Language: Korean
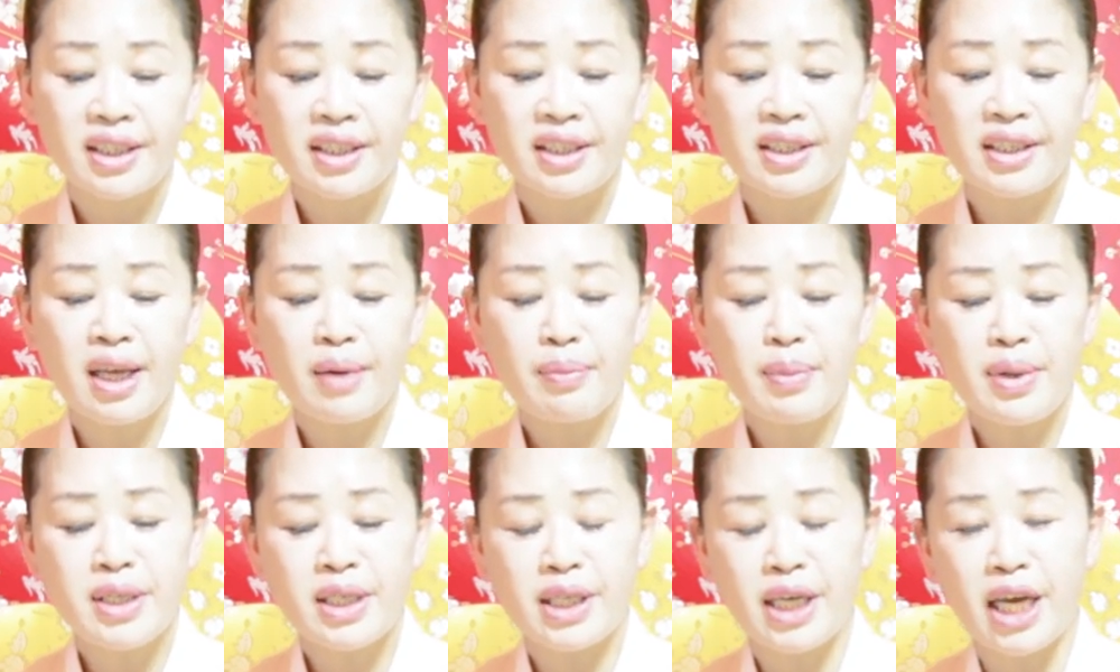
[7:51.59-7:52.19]
그
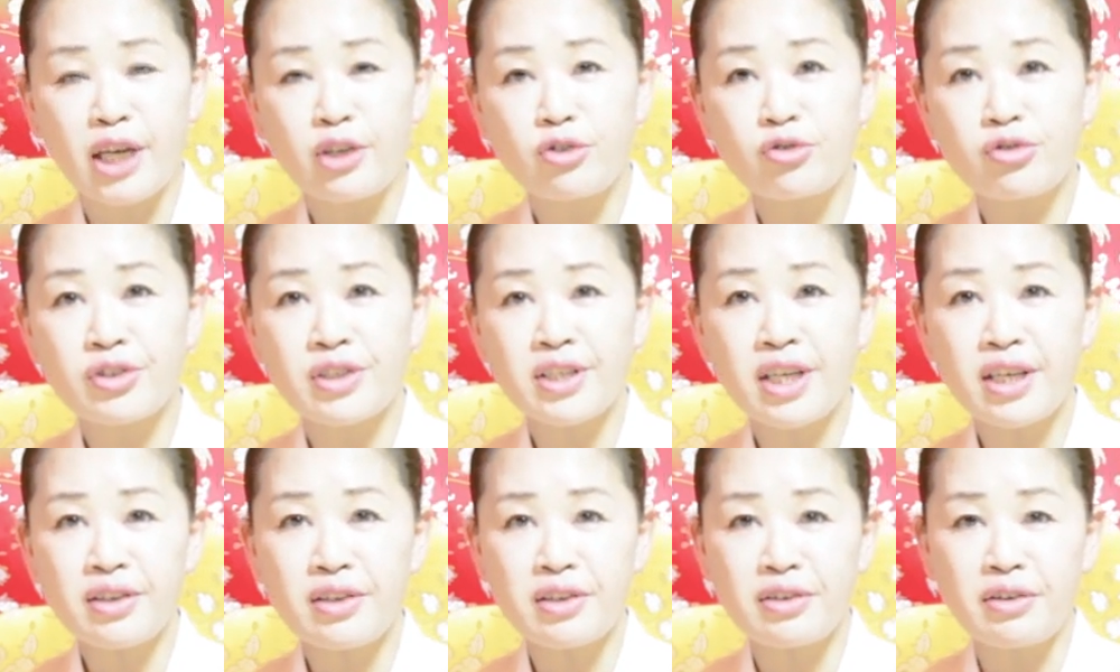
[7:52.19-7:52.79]
다음에 이제
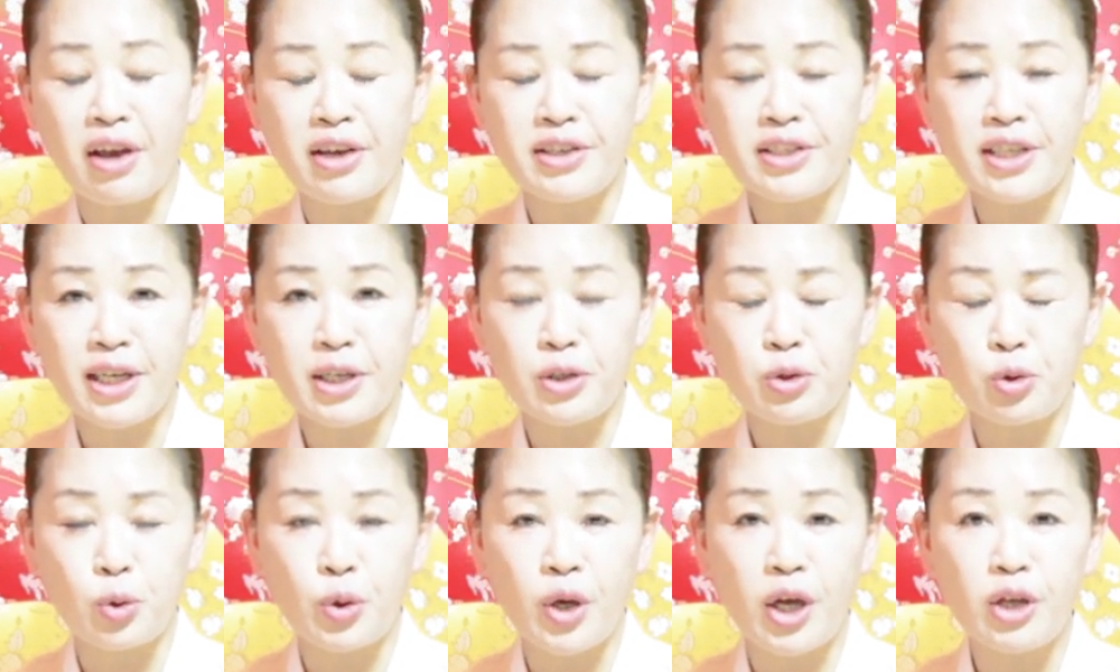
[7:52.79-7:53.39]
개축생들이
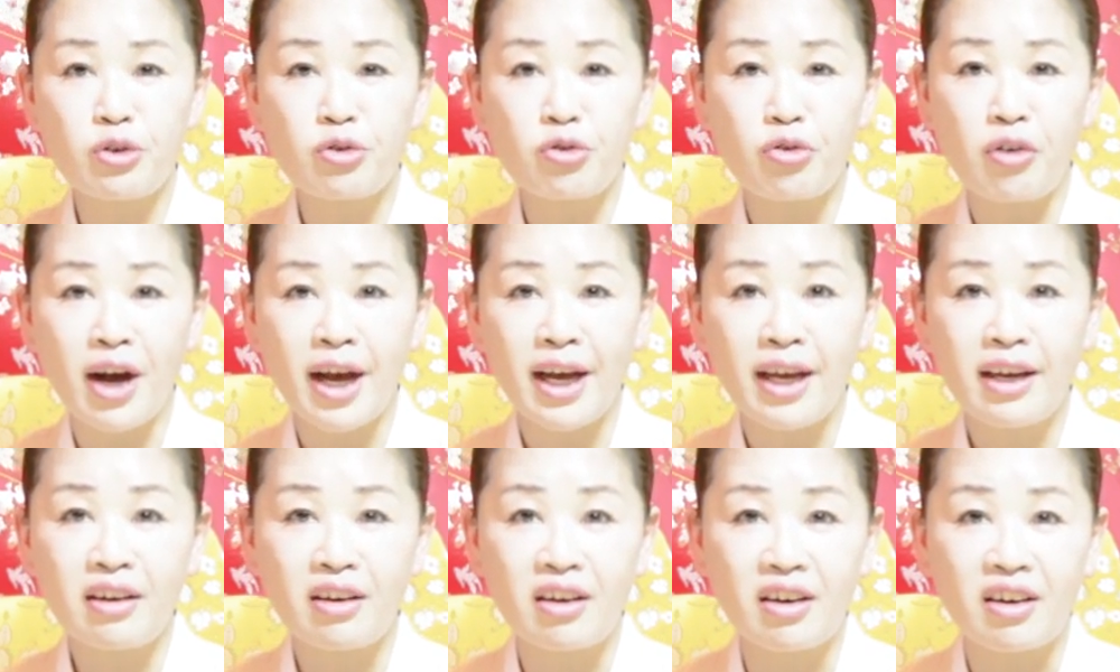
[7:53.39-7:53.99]
굉장히 좋게
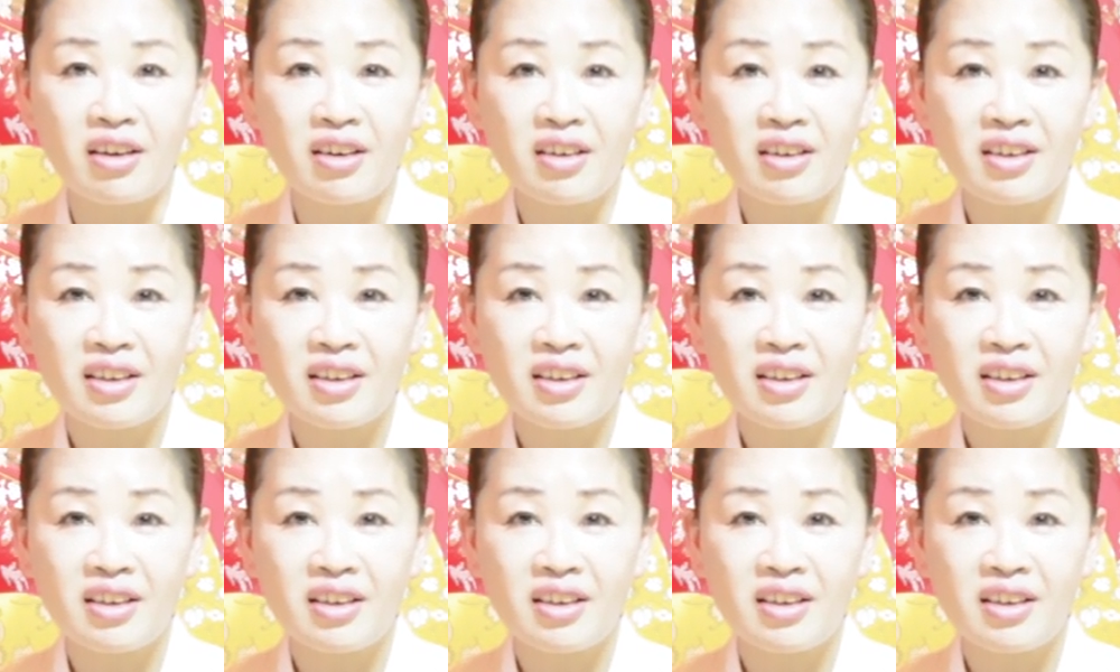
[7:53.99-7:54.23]
들어와요.